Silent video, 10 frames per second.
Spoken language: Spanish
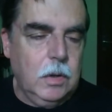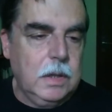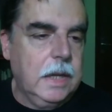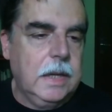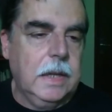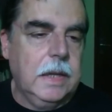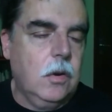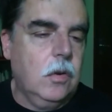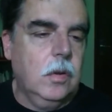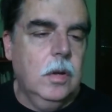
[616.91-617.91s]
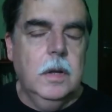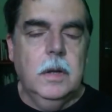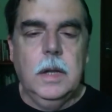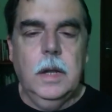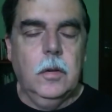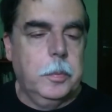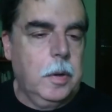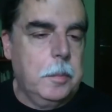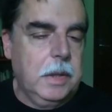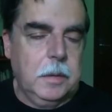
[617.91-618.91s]
El que generó que los
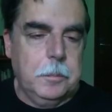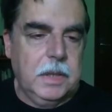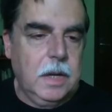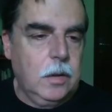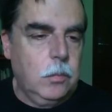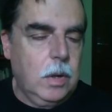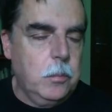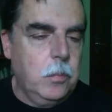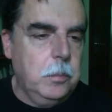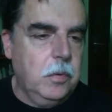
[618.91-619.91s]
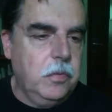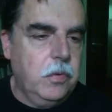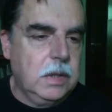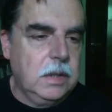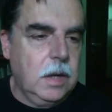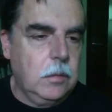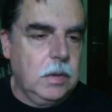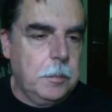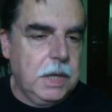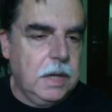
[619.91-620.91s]
programas empezaran a jugar muy, muy fuerte de
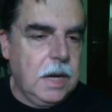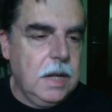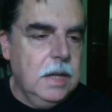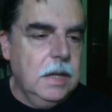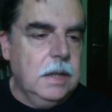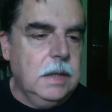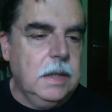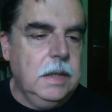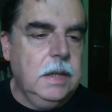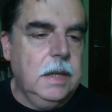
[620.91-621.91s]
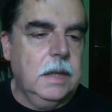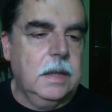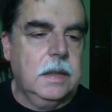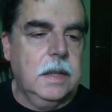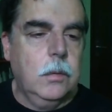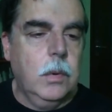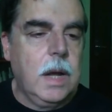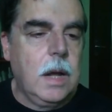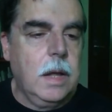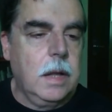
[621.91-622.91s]
alguna manera, y este,
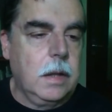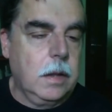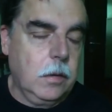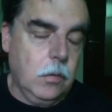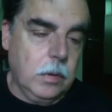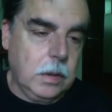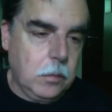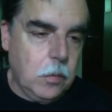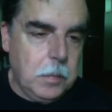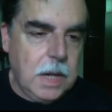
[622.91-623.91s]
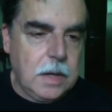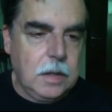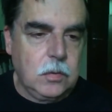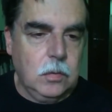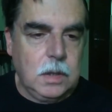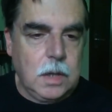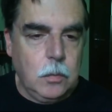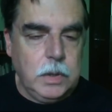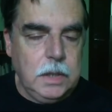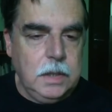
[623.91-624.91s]
juega con, blancas contra
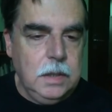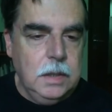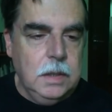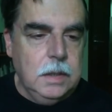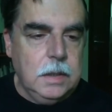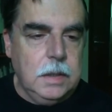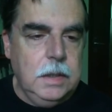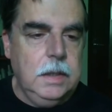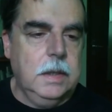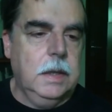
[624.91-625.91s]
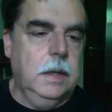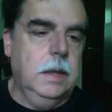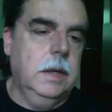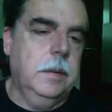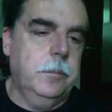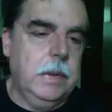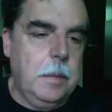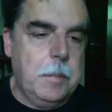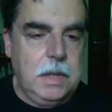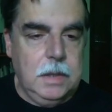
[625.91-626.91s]
Jaudini, y
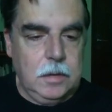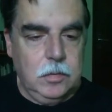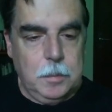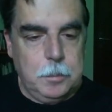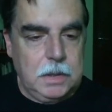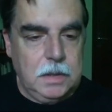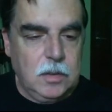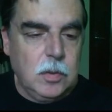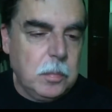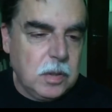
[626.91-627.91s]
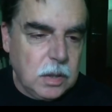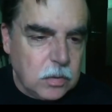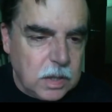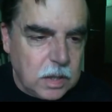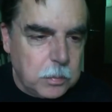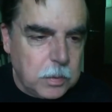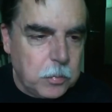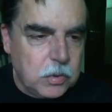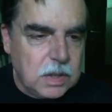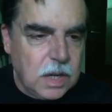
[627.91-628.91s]
la máquina hace una partida asombrosa, no se las voy a
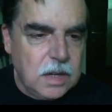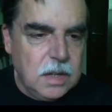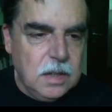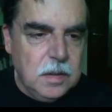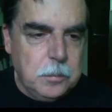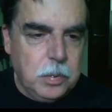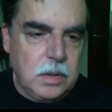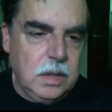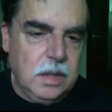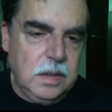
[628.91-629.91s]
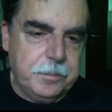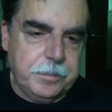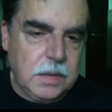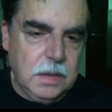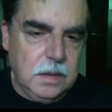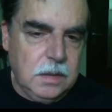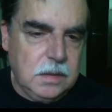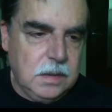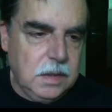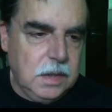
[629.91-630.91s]
mostrar, porque
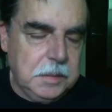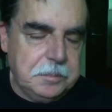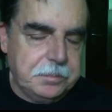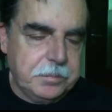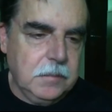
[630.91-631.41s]
este,